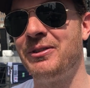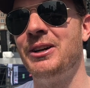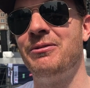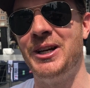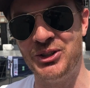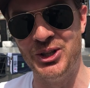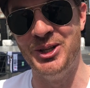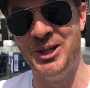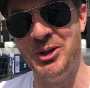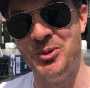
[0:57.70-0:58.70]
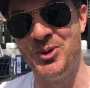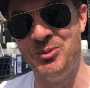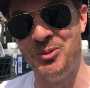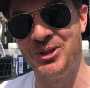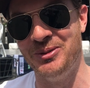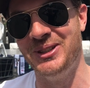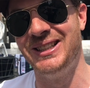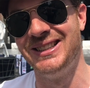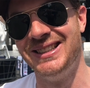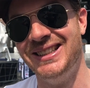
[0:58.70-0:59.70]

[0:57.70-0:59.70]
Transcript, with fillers: fera 21 ans depuis mon premier.